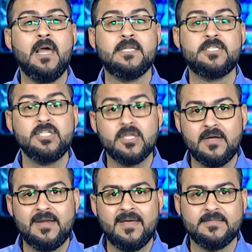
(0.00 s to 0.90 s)

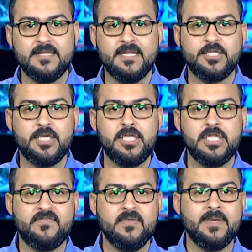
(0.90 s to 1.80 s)
الجنرالات
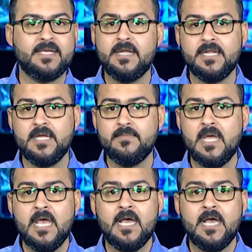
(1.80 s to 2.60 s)
الناجحين في مكانهم